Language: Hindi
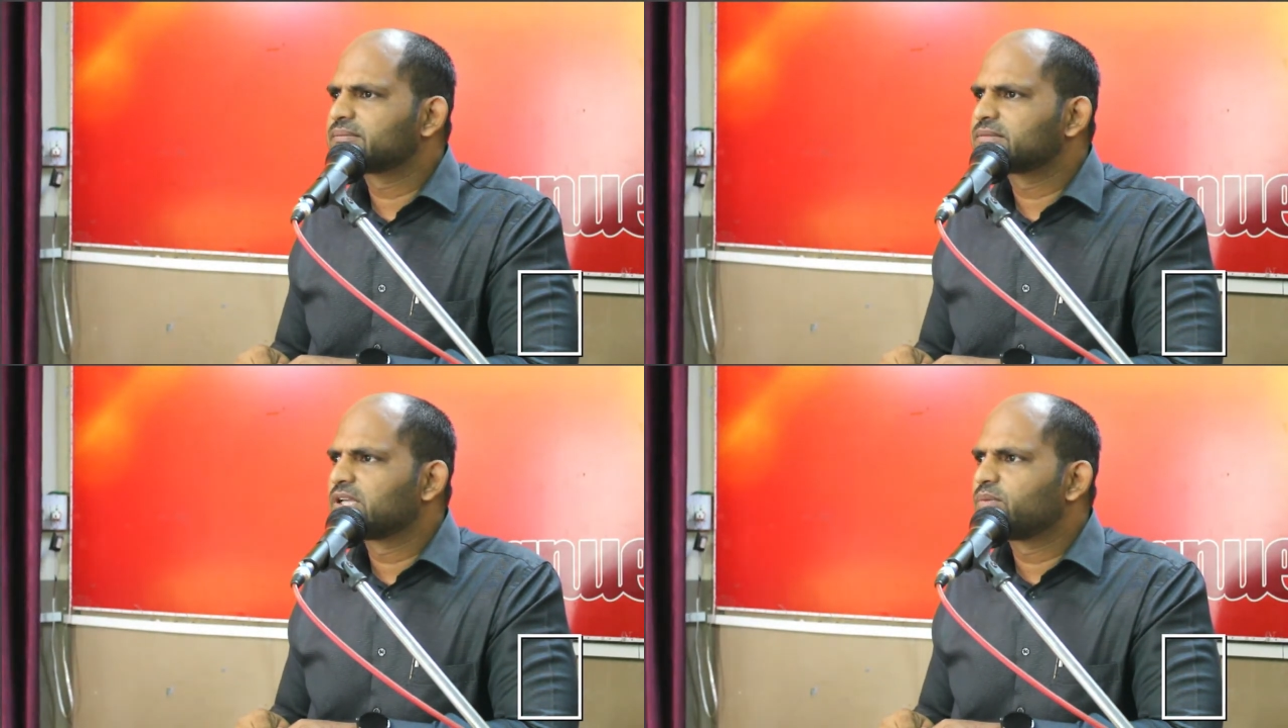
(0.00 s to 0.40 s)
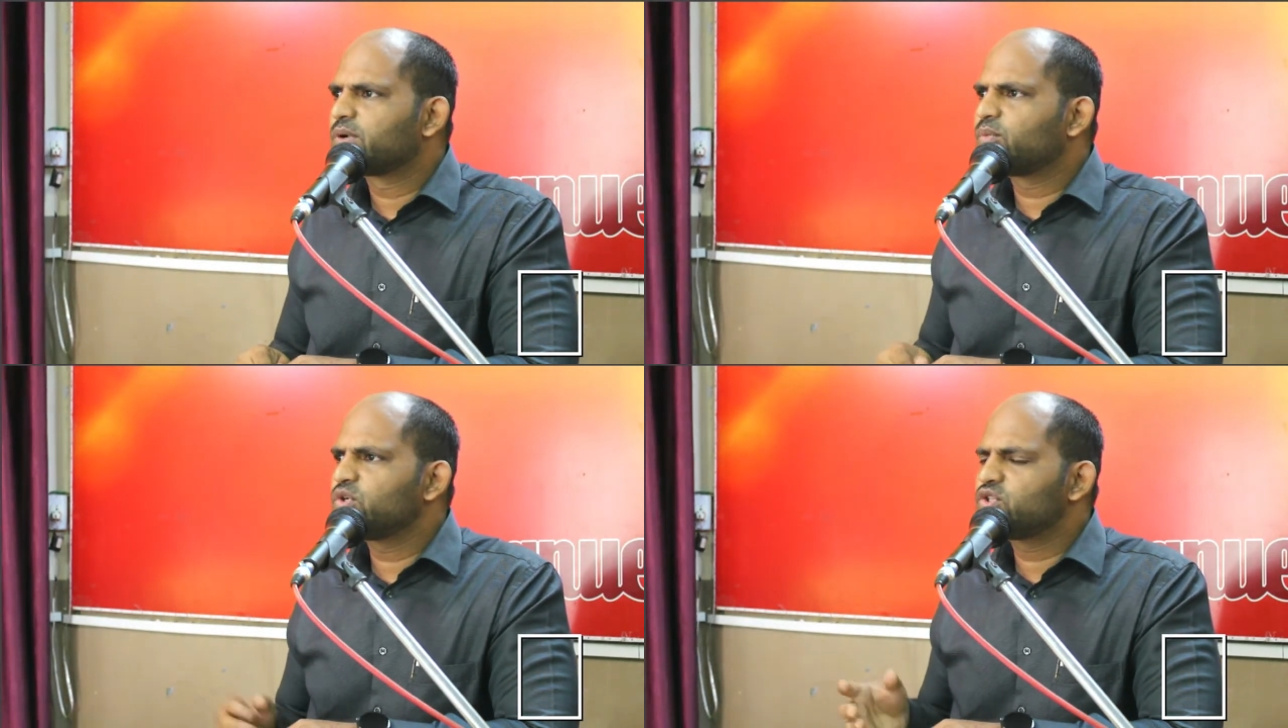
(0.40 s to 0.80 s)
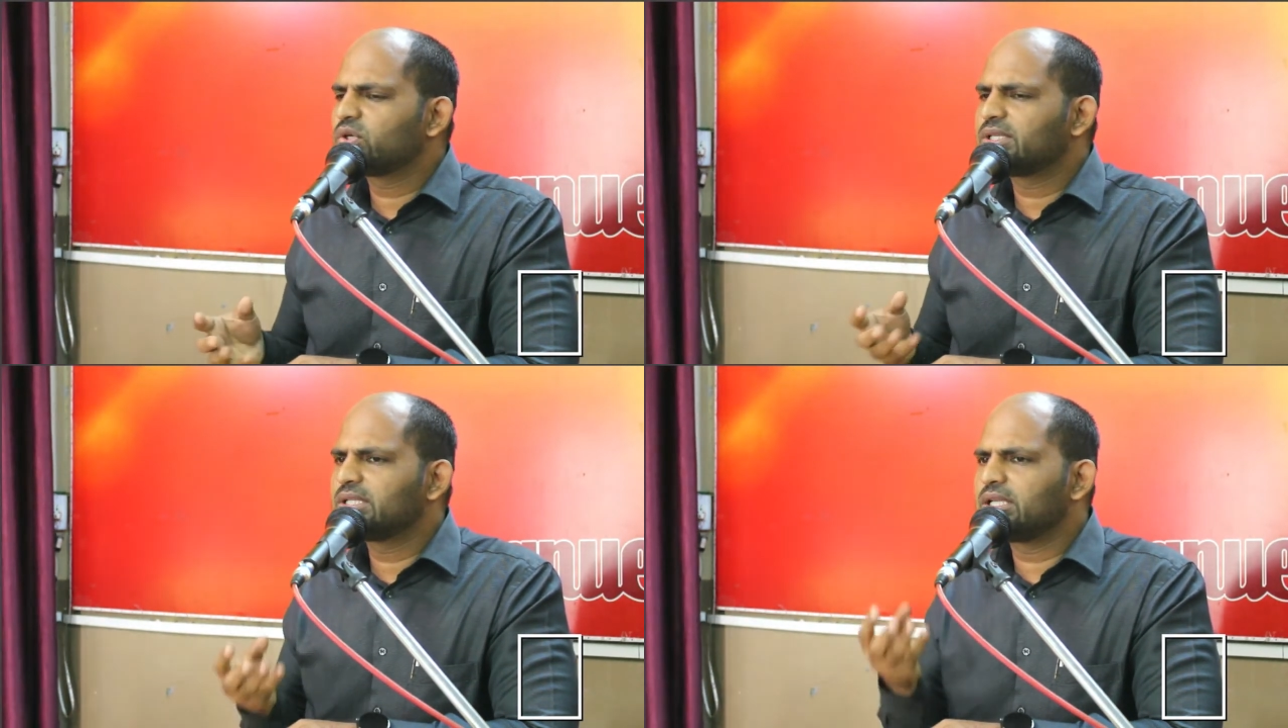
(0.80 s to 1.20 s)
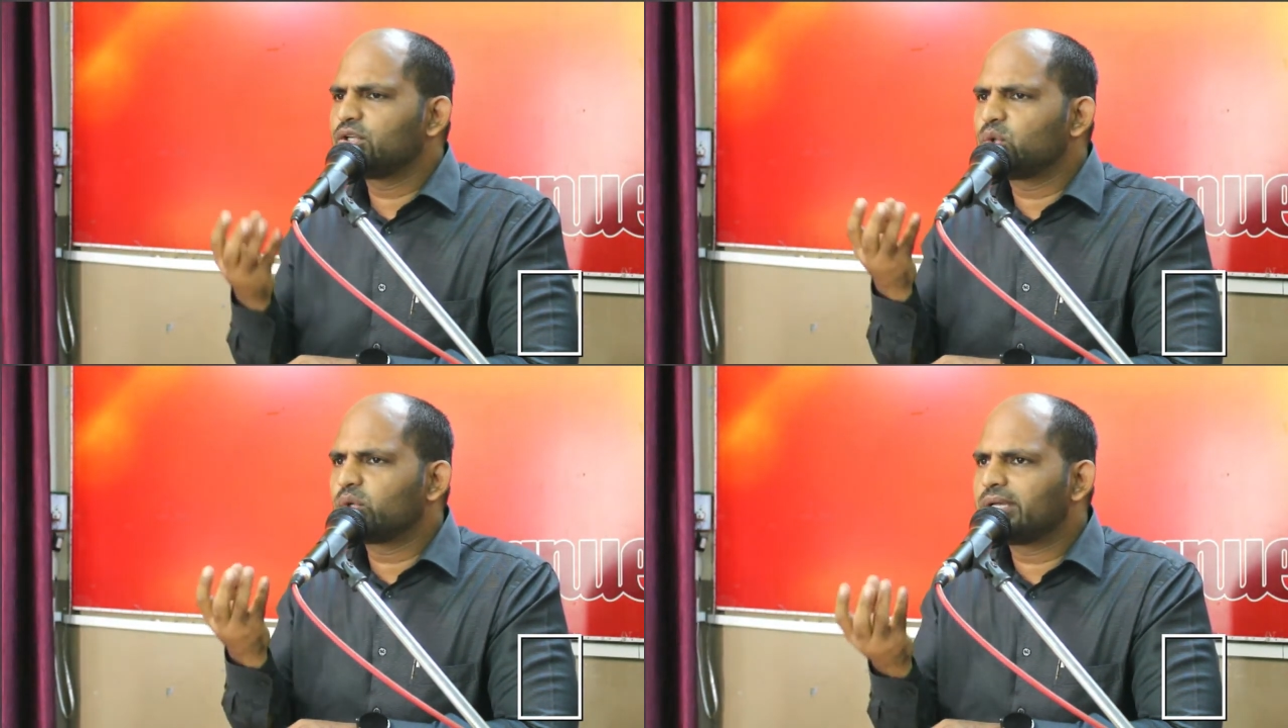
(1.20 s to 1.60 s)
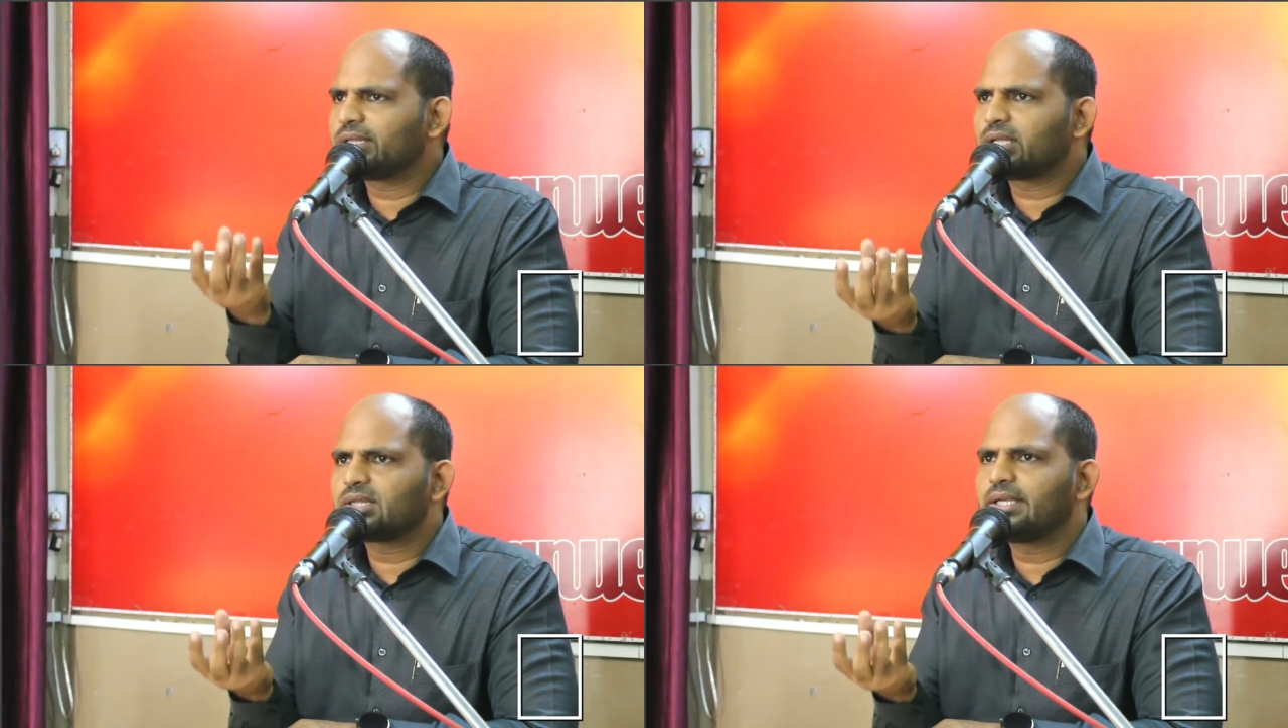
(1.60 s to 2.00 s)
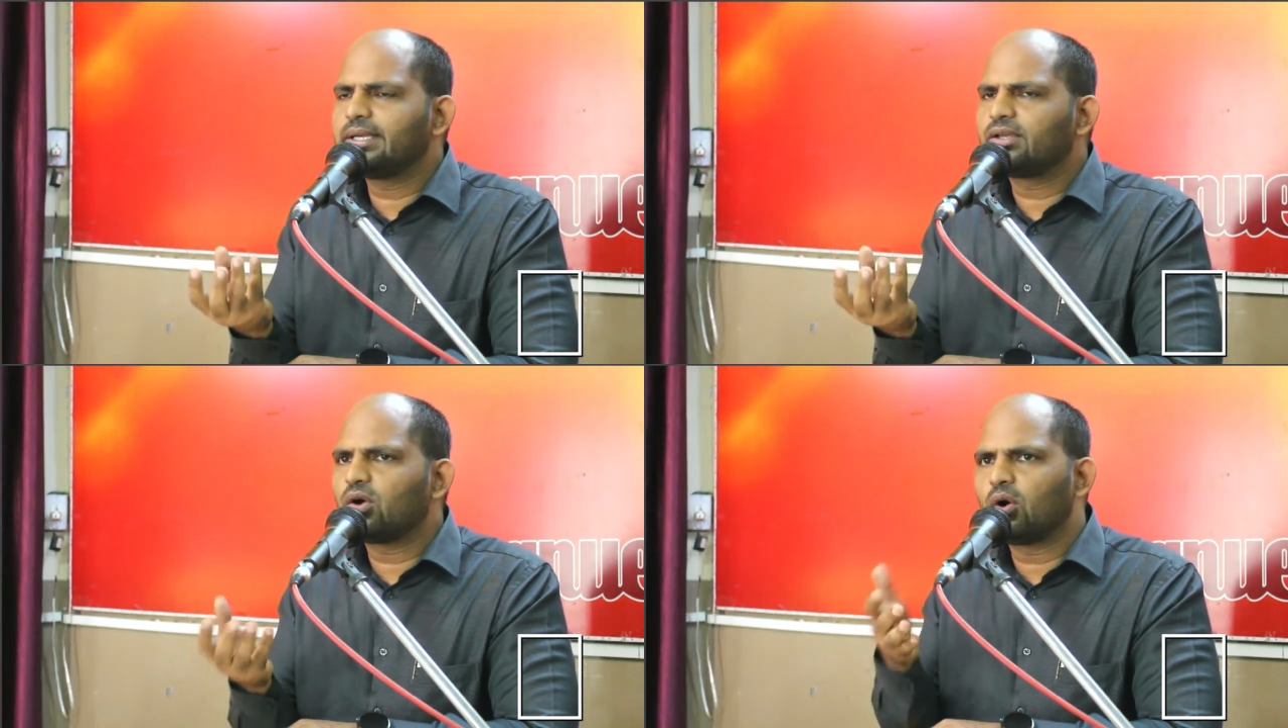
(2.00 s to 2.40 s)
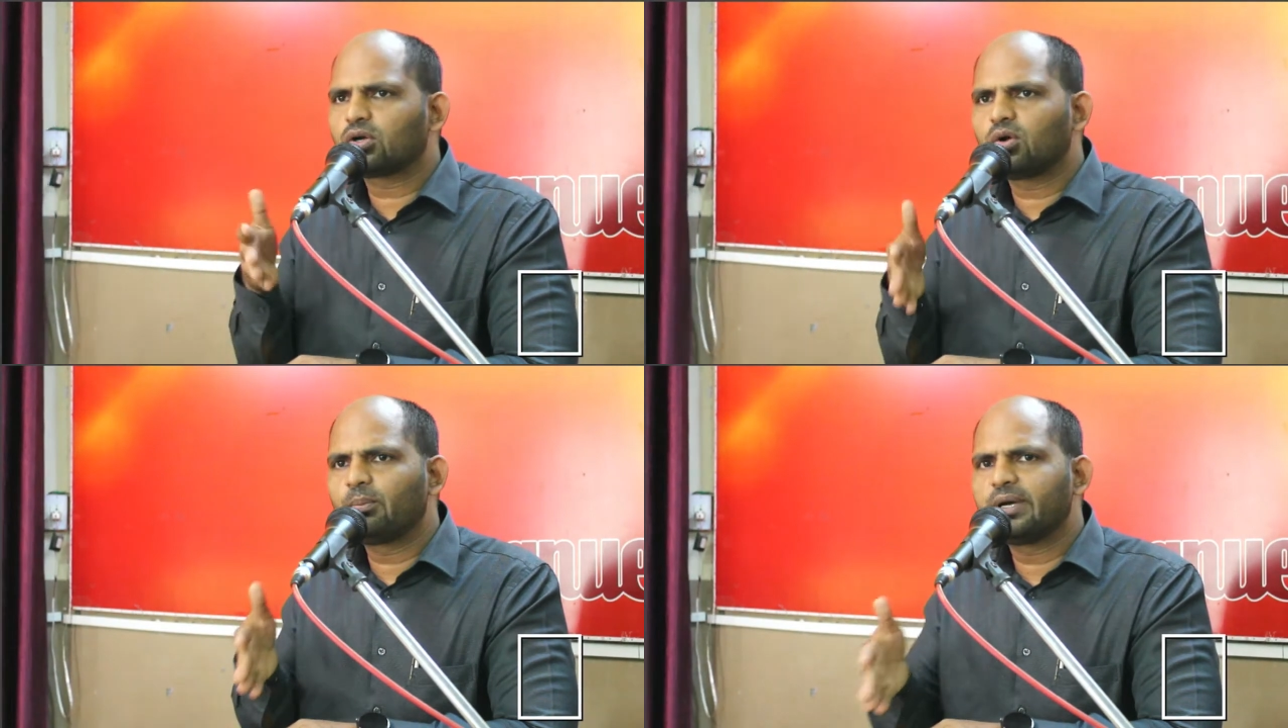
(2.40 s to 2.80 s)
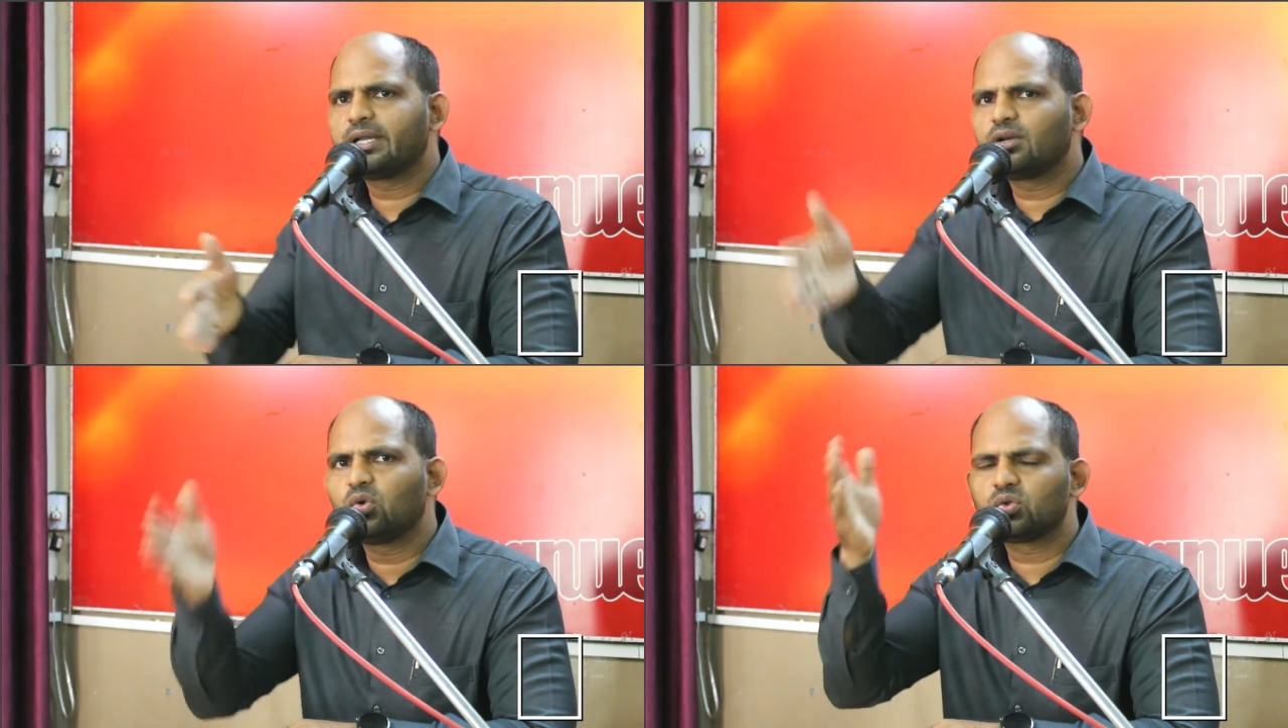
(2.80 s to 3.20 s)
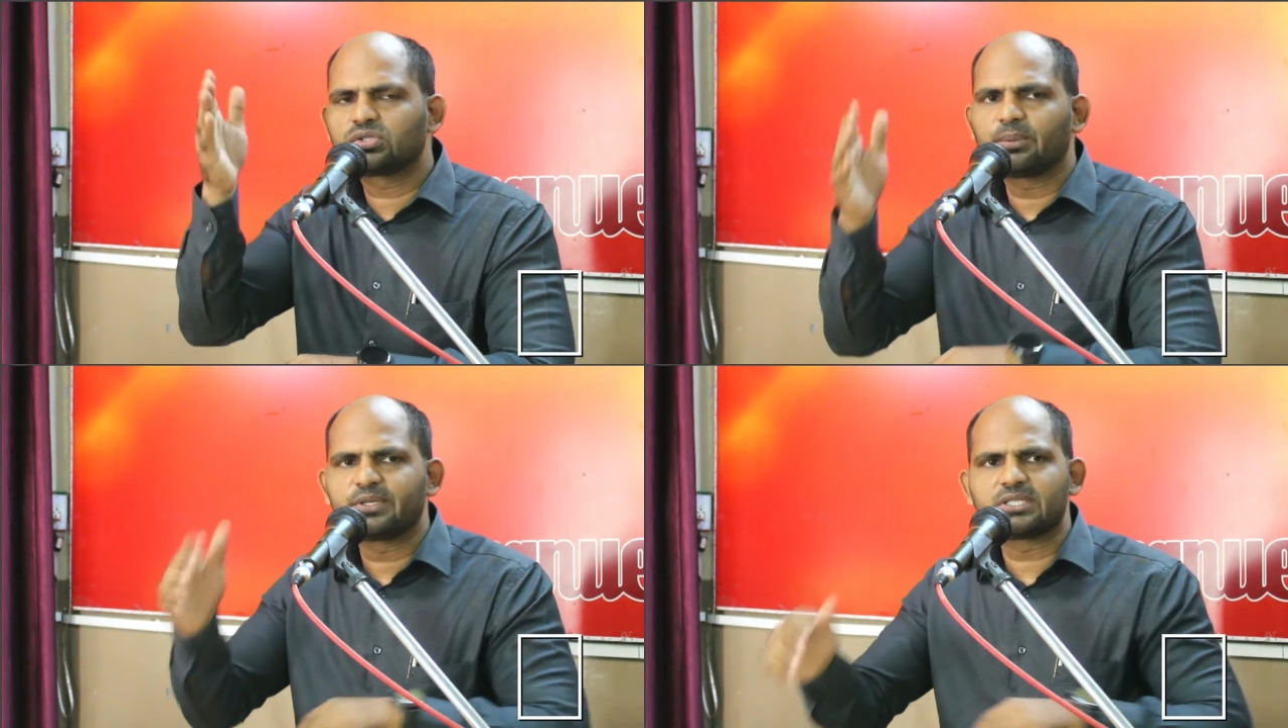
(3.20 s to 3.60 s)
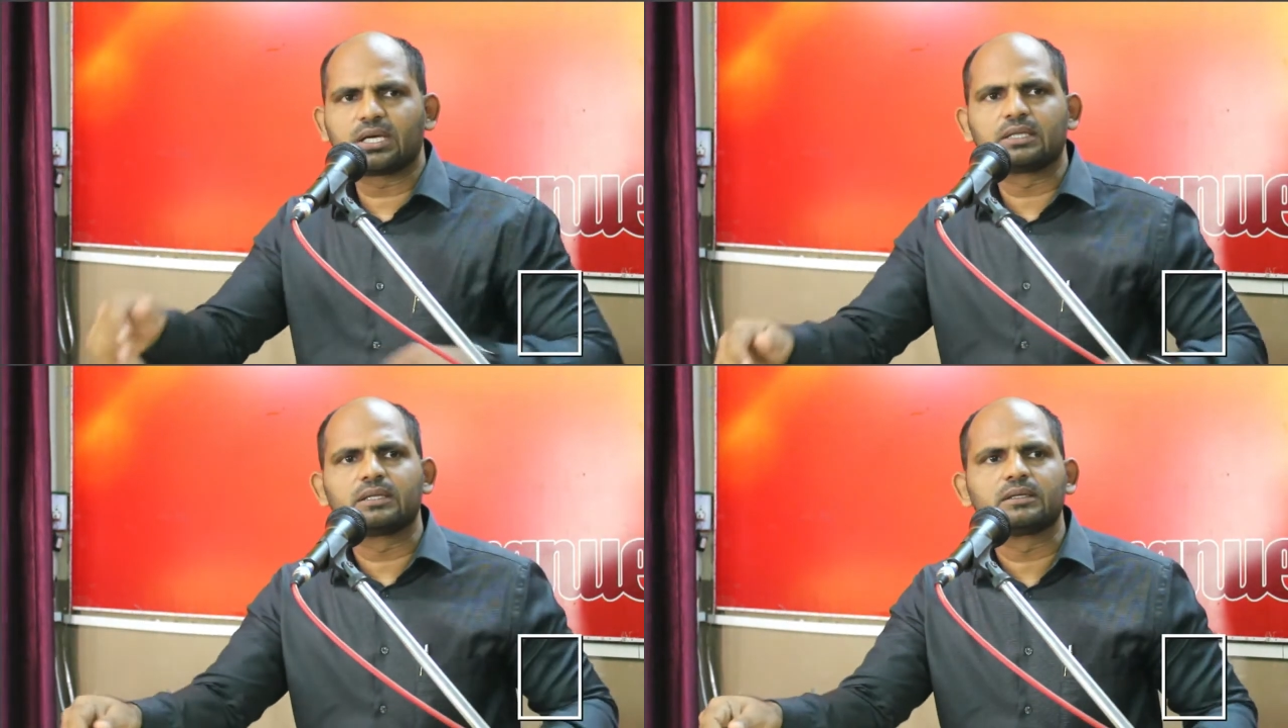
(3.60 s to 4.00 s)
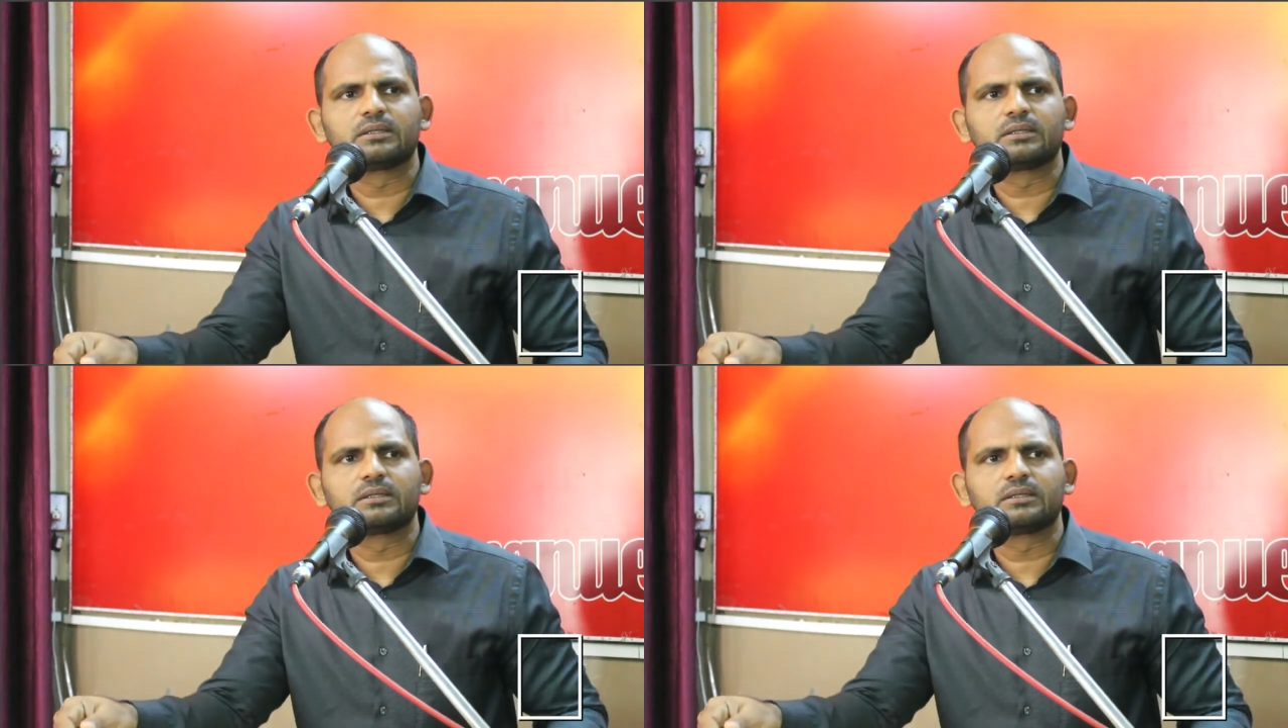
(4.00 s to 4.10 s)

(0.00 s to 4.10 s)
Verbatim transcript: प्रभु यीशु के अंदर योग्यता थी ऑटोमेटिक लोग उसके पीछे आते थे